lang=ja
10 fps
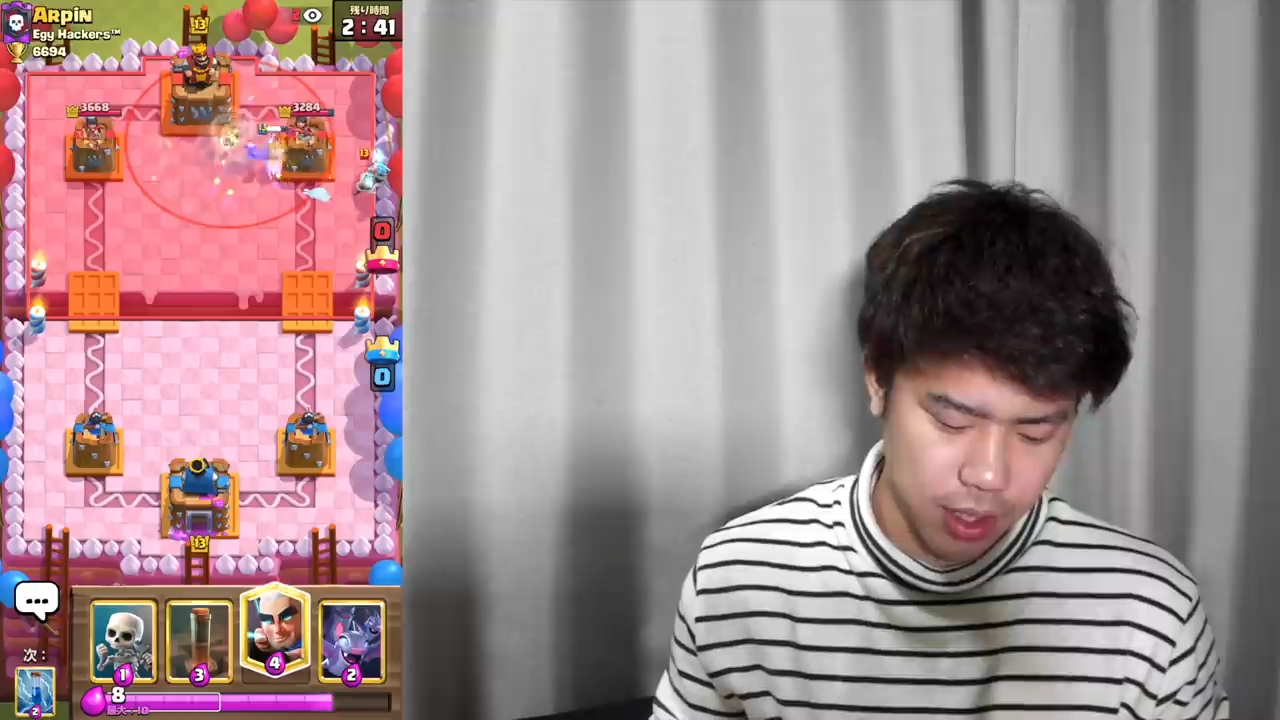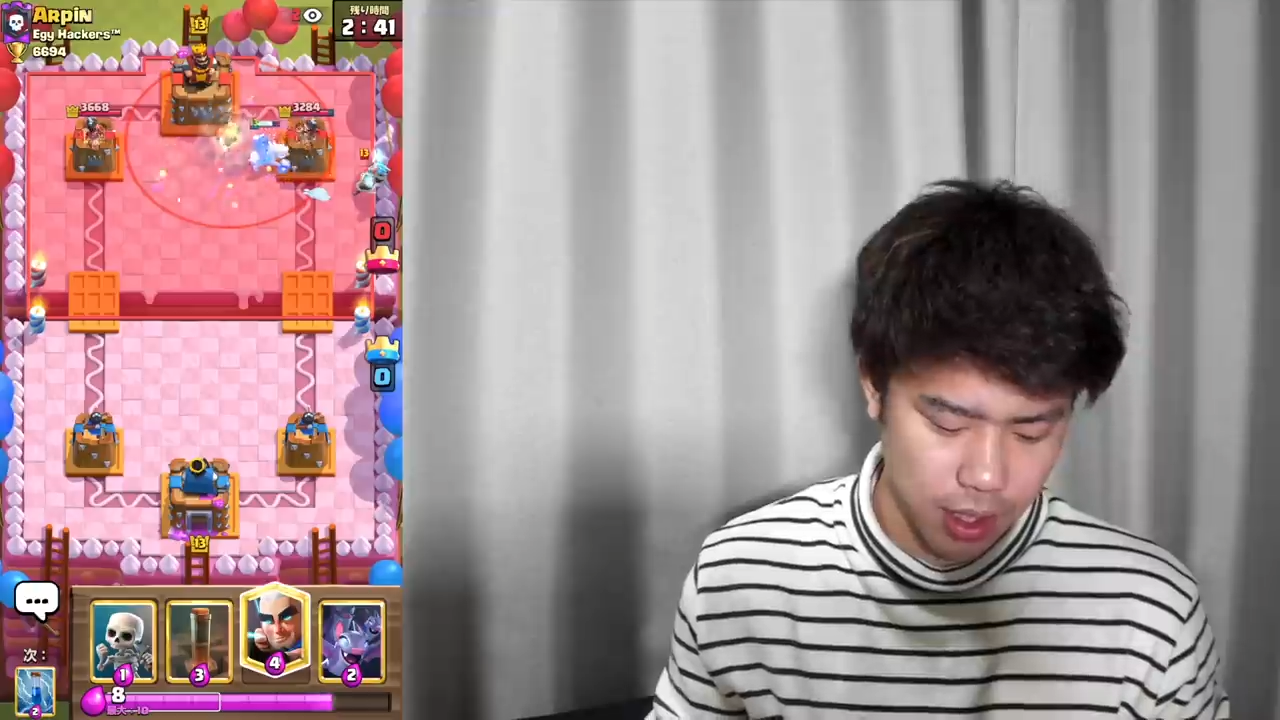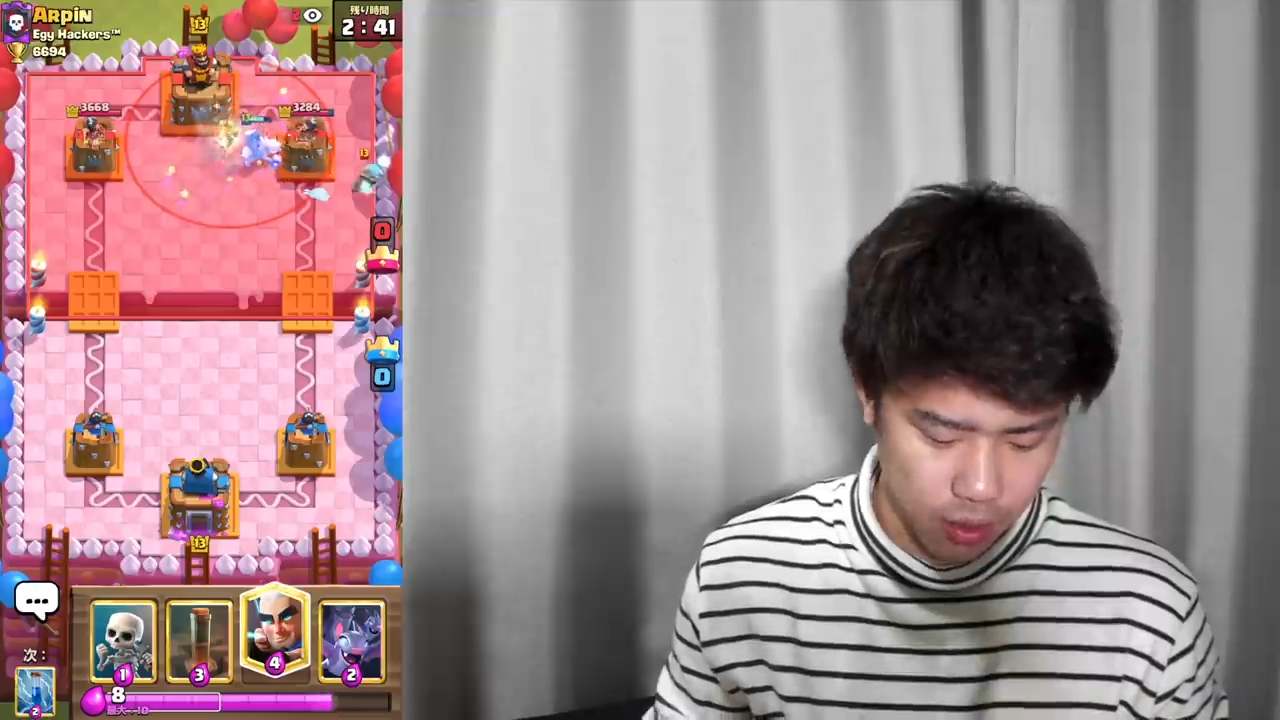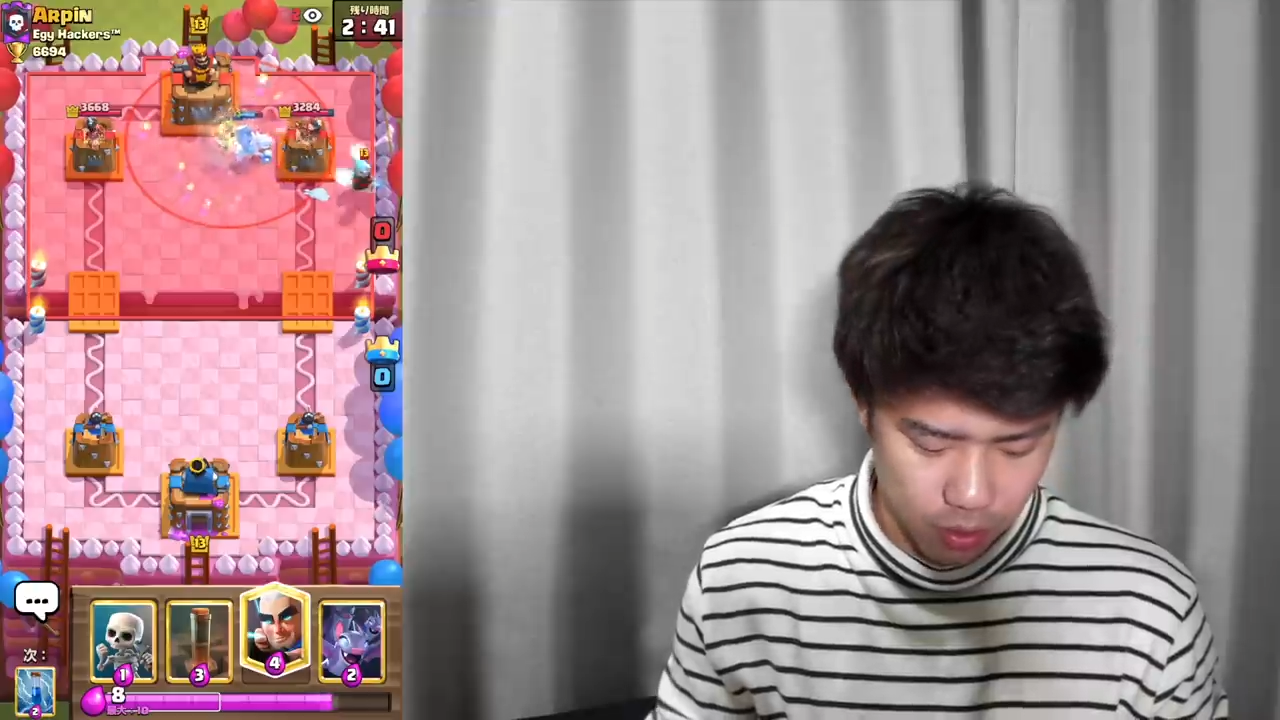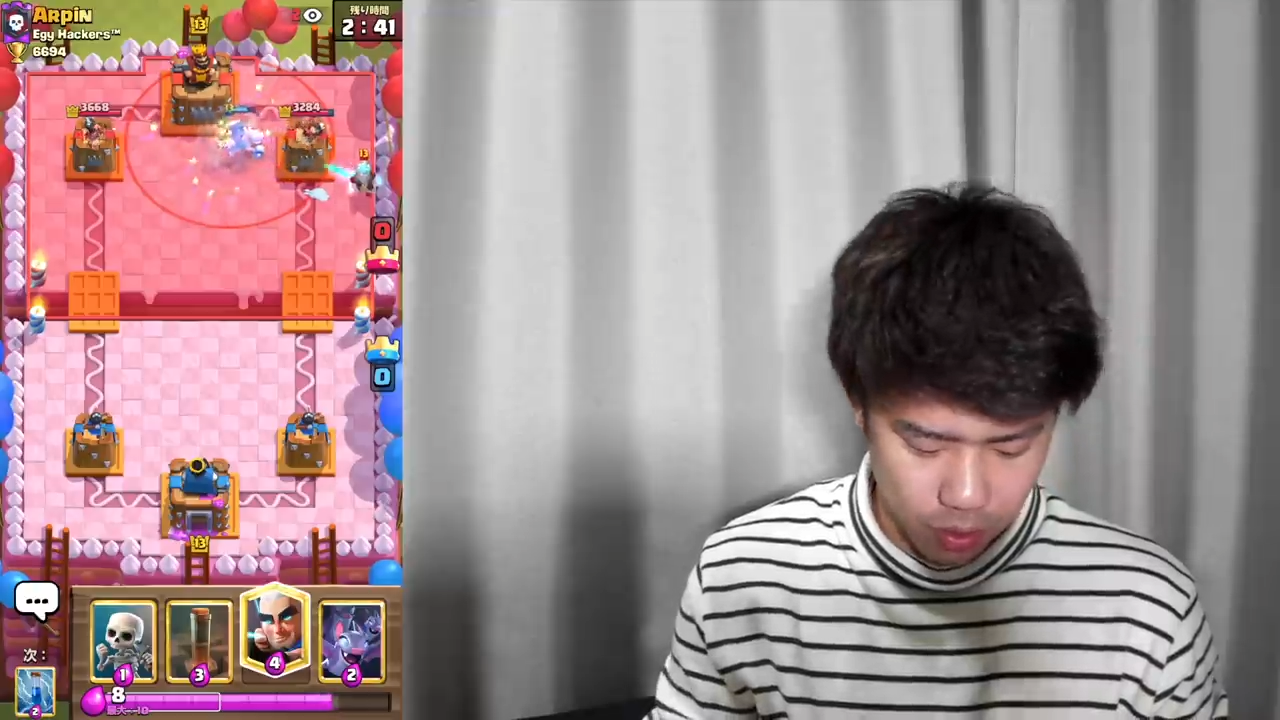
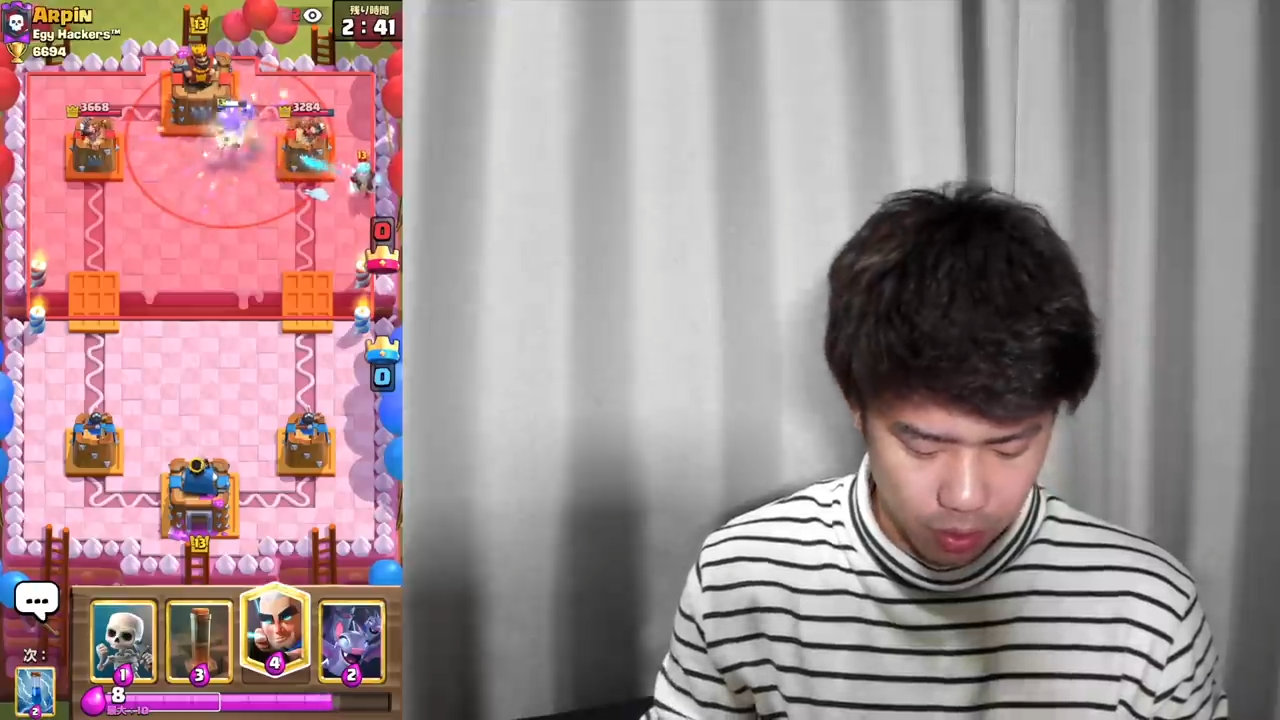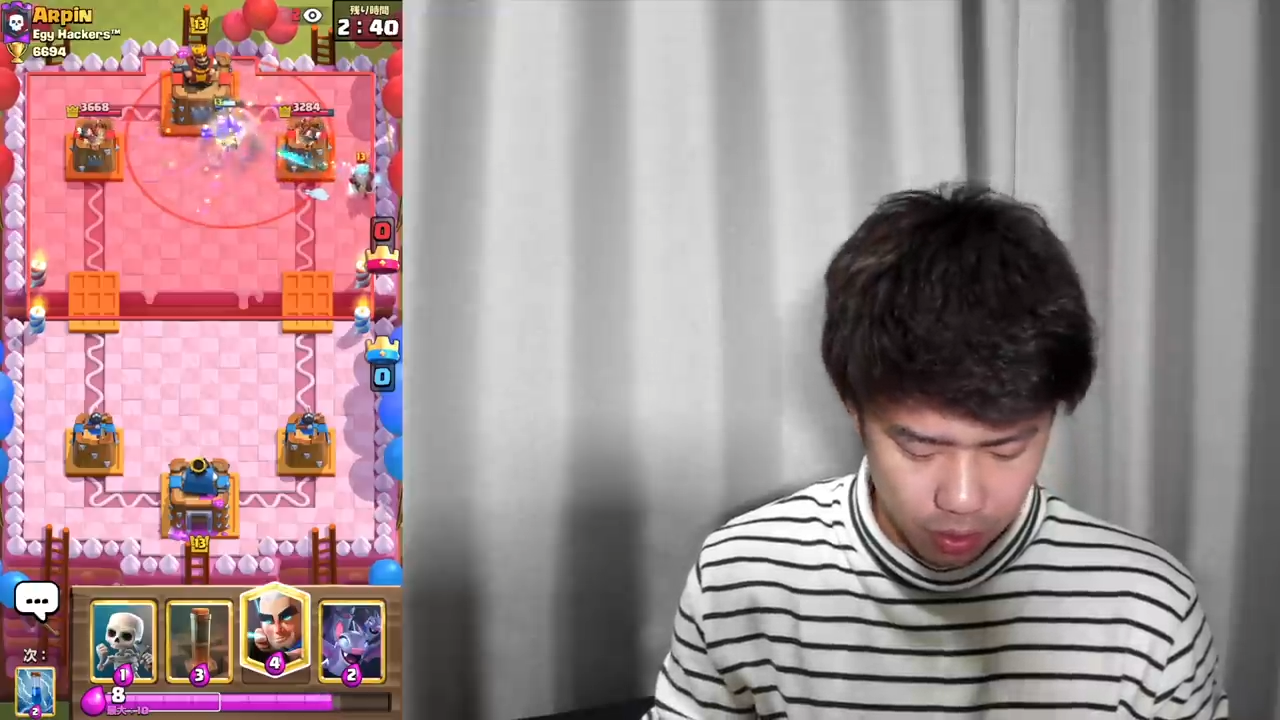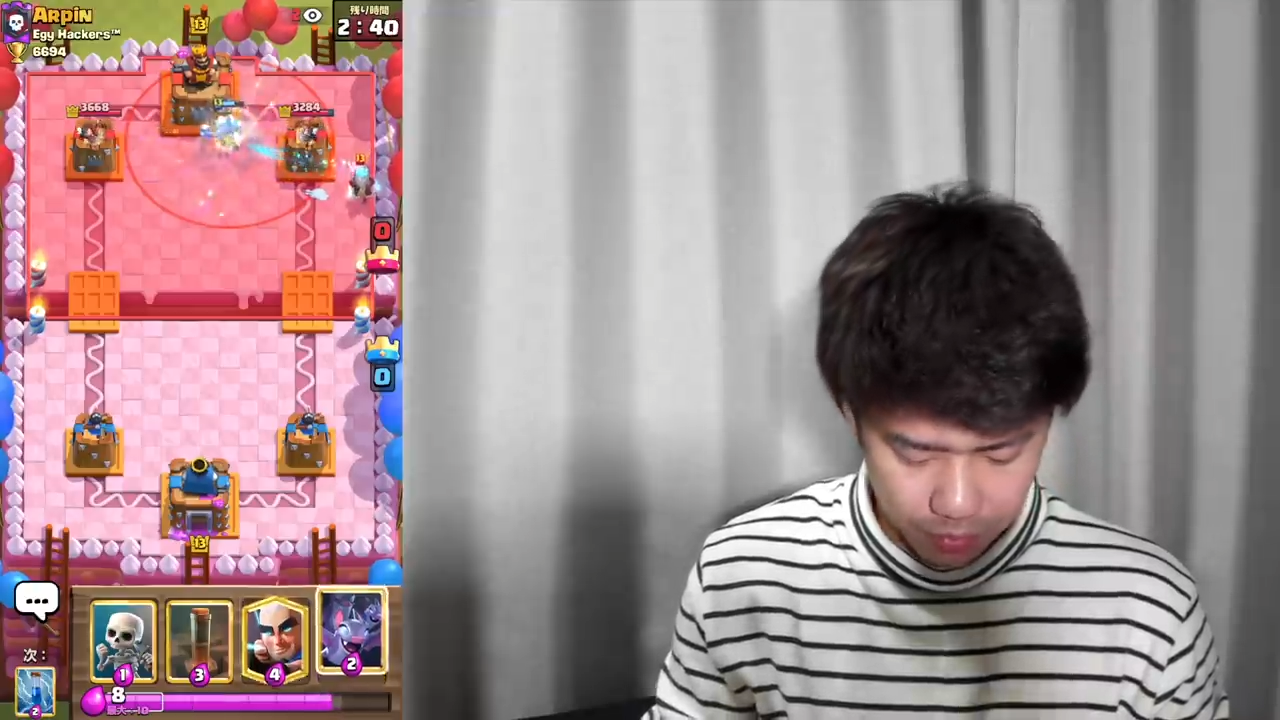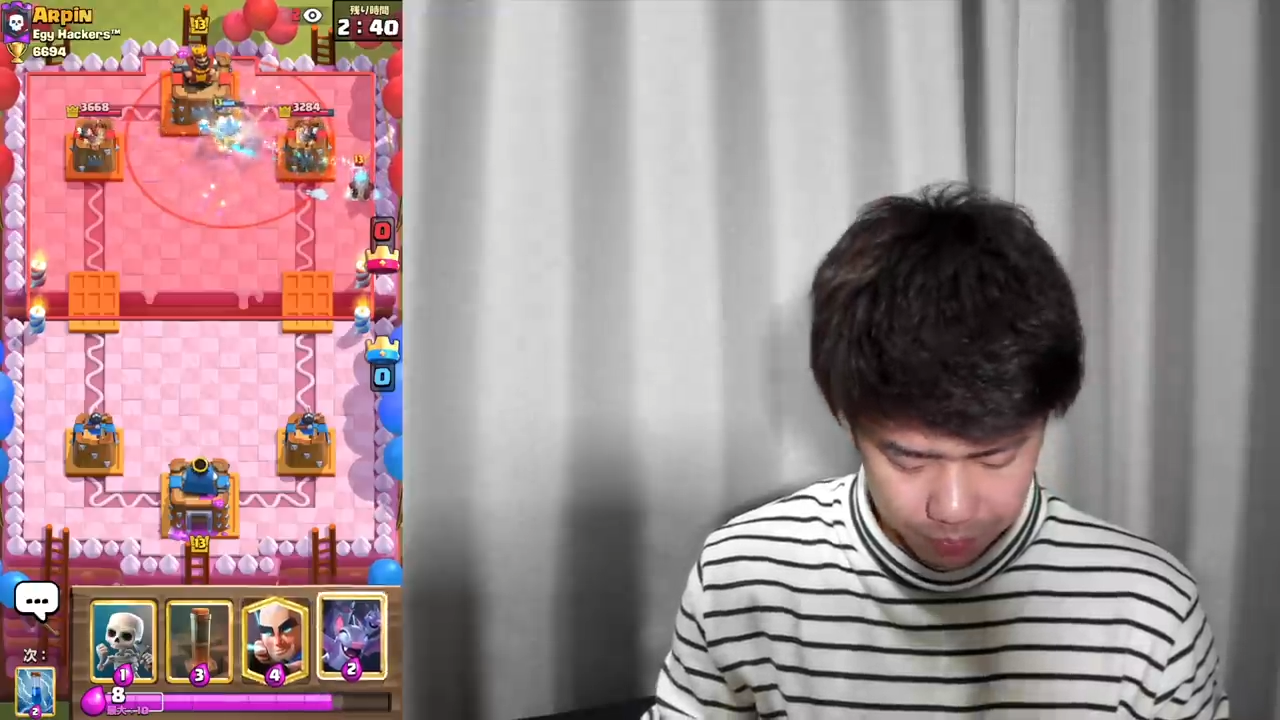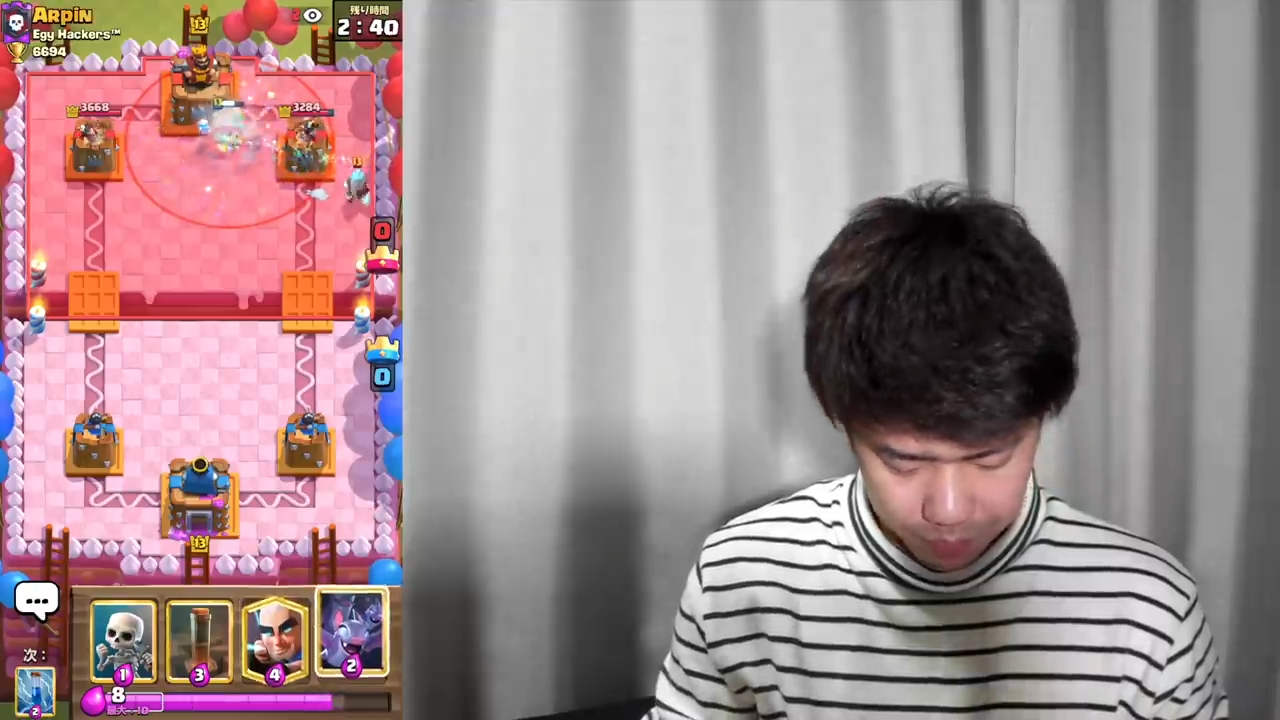な心を